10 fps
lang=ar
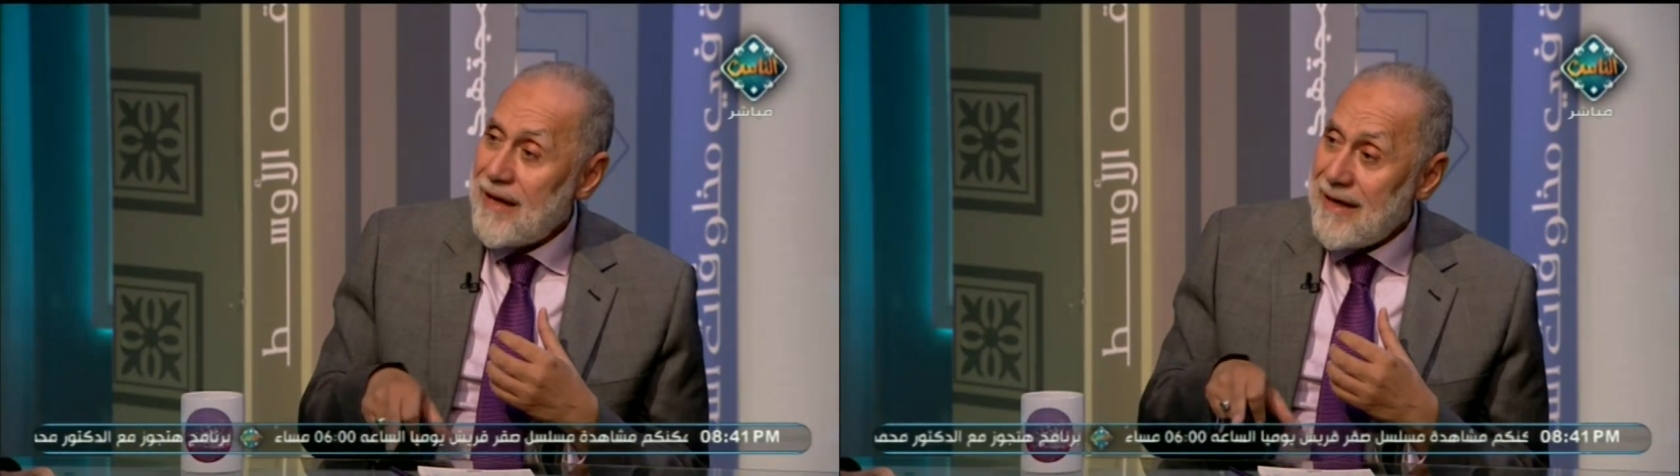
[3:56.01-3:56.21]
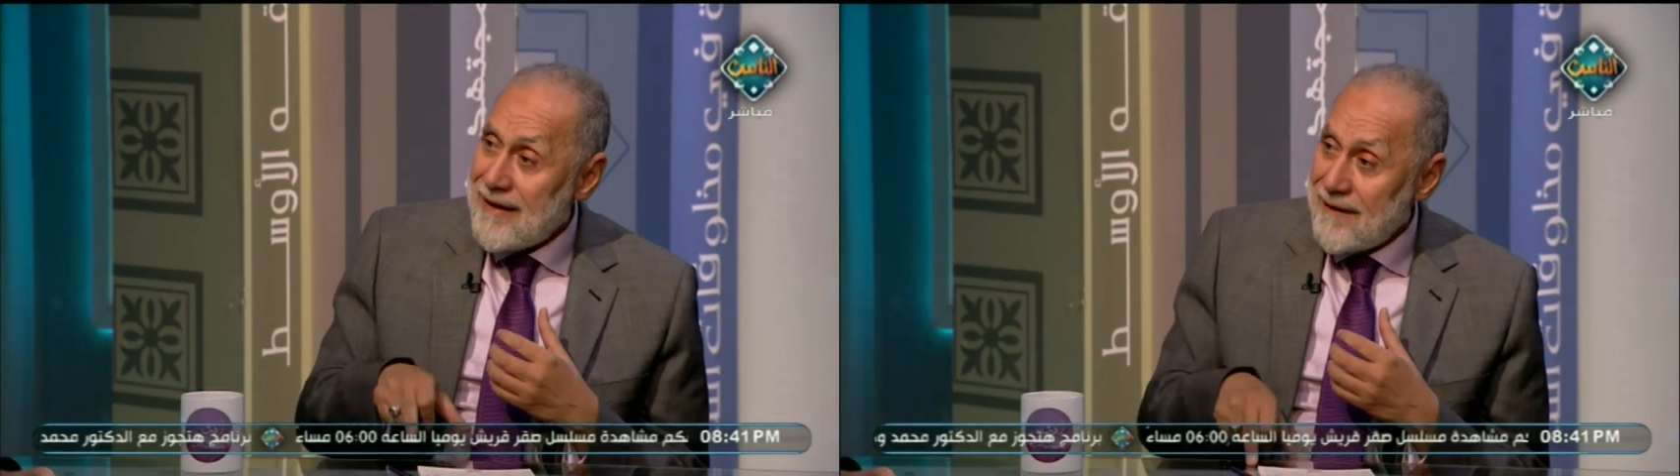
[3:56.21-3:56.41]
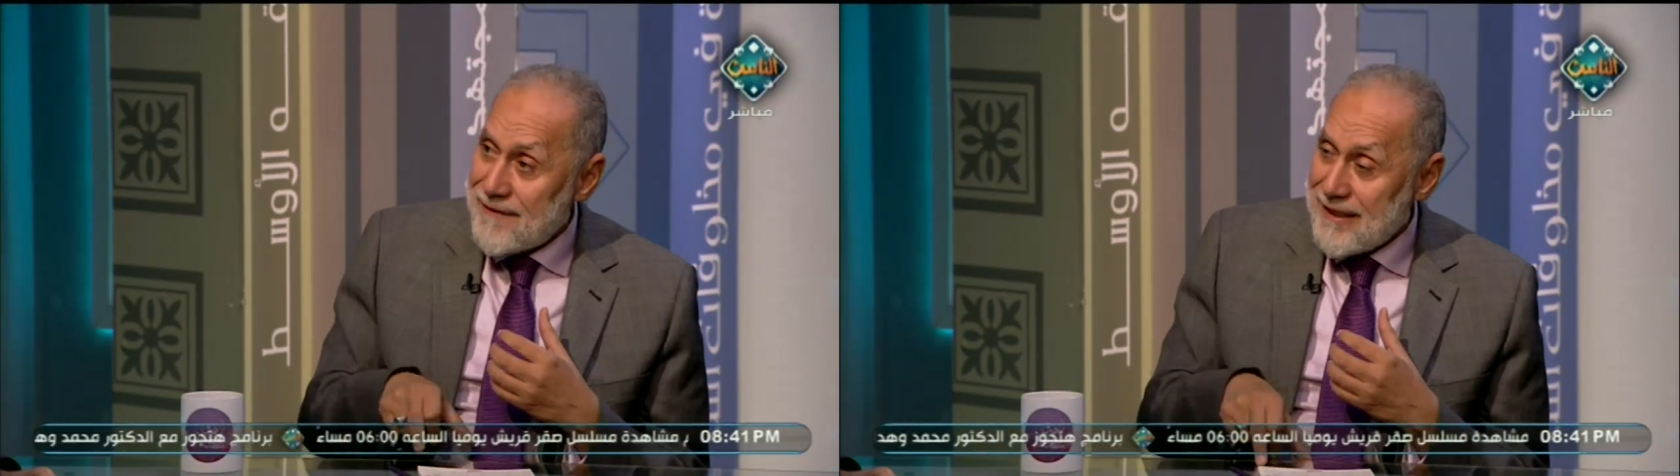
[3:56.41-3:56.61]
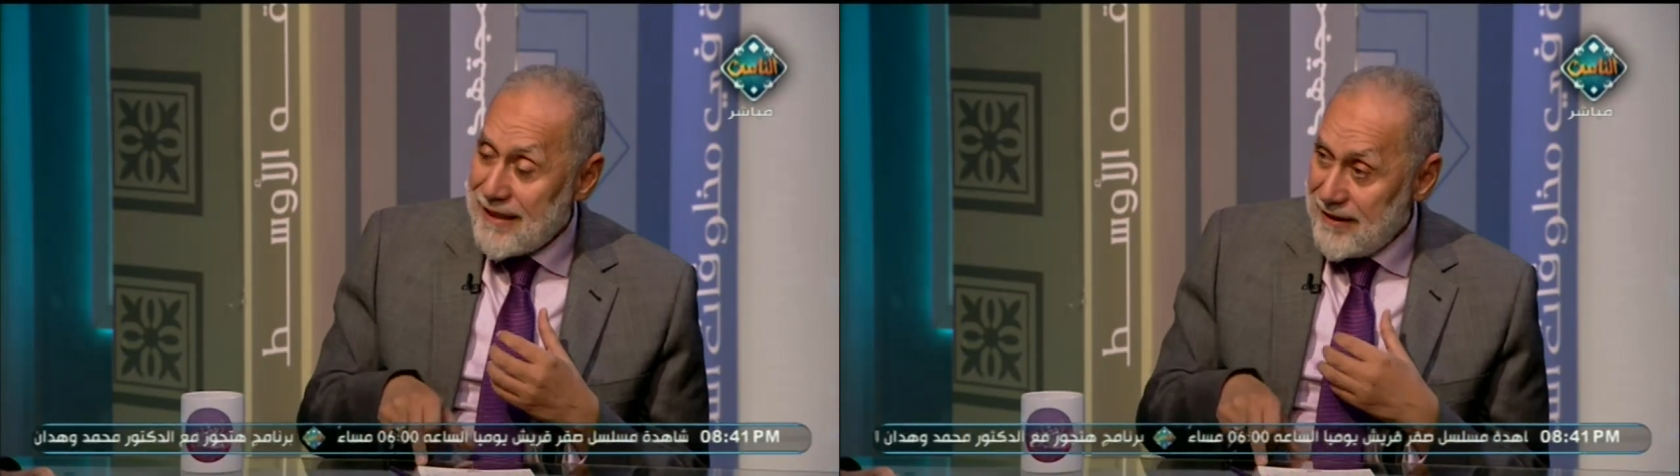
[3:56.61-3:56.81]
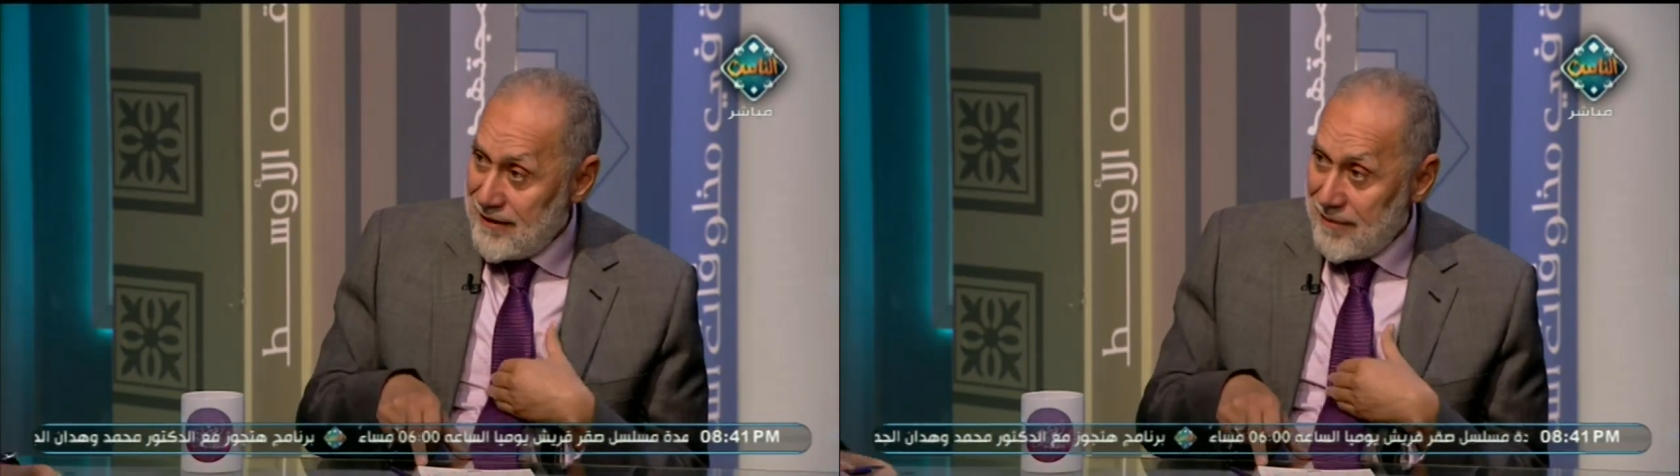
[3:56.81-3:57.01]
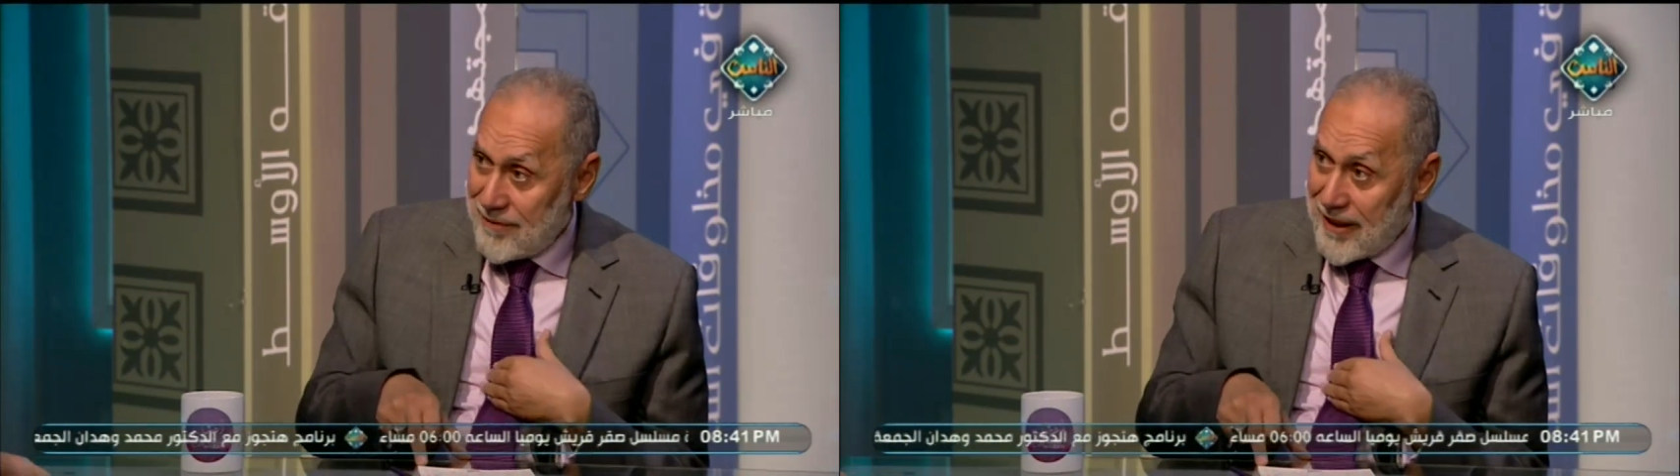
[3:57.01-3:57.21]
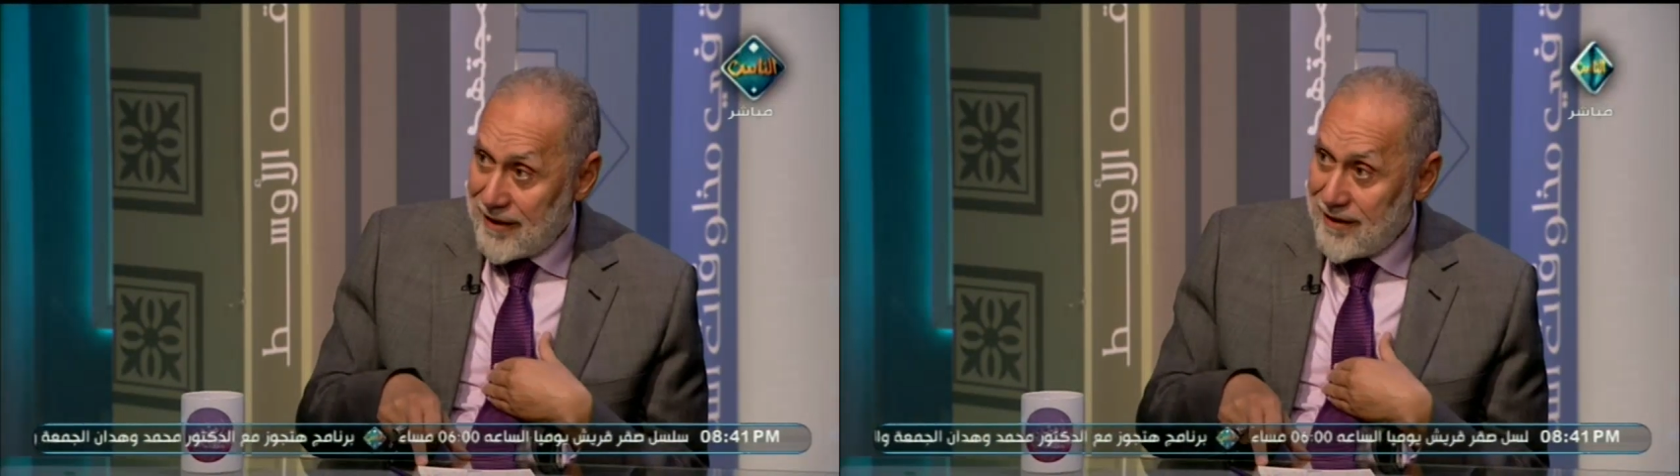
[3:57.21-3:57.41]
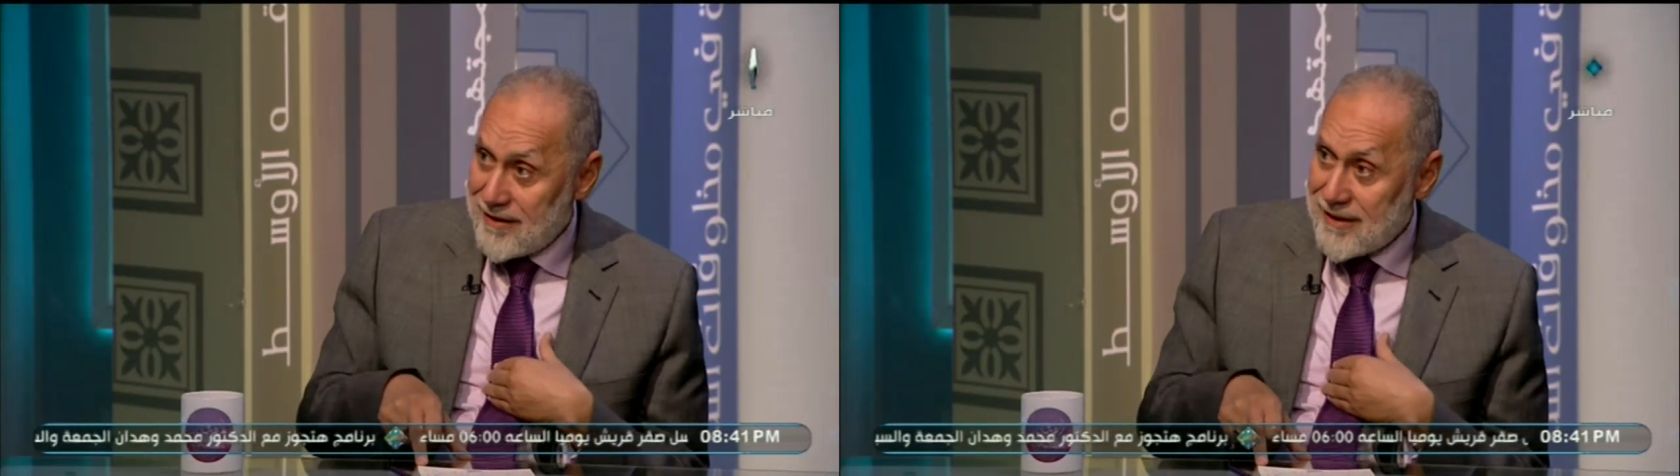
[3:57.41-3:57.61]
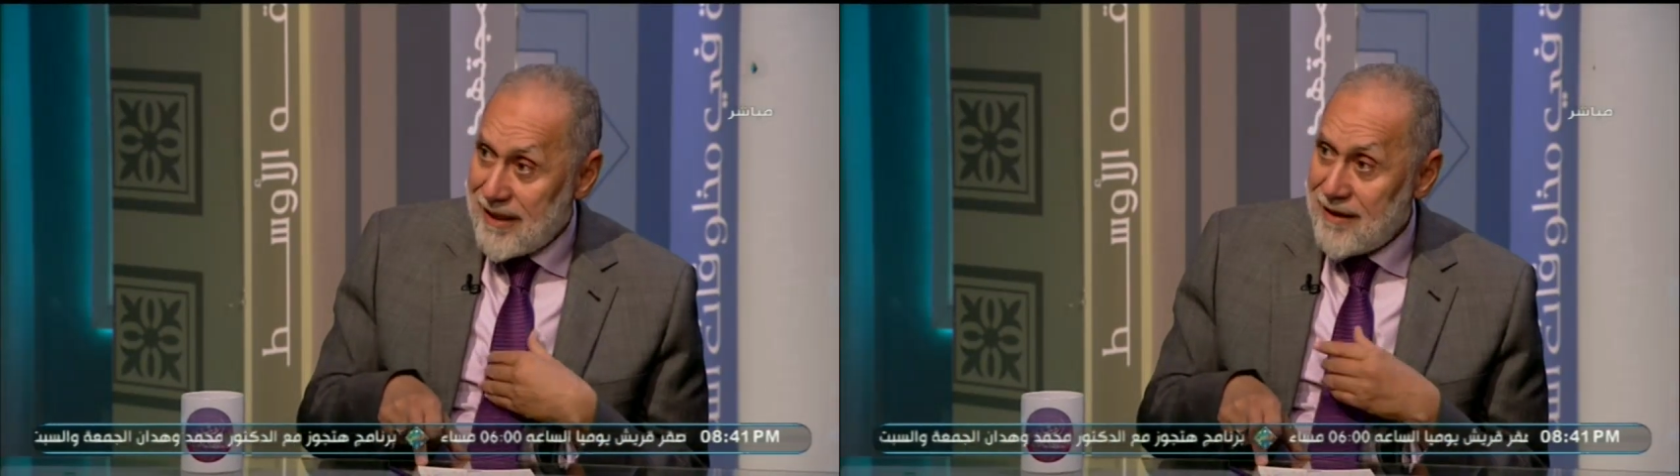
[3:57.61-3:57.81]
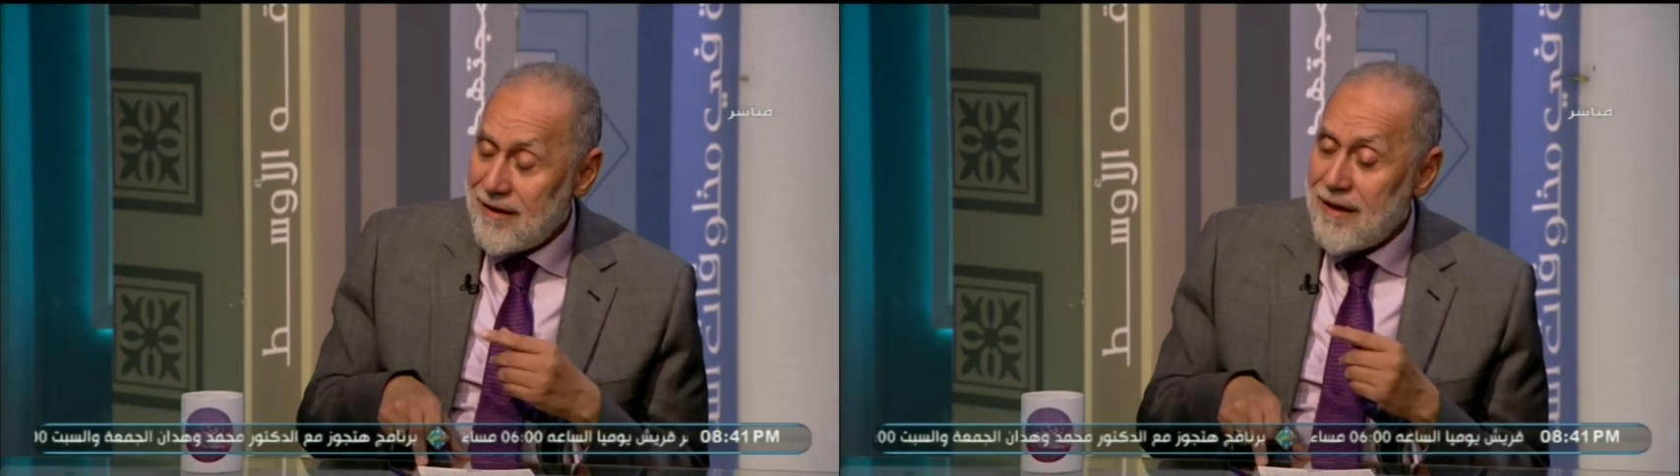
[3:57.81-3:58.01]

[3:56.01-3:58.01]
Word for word: النفسانية بتاعت الإنسان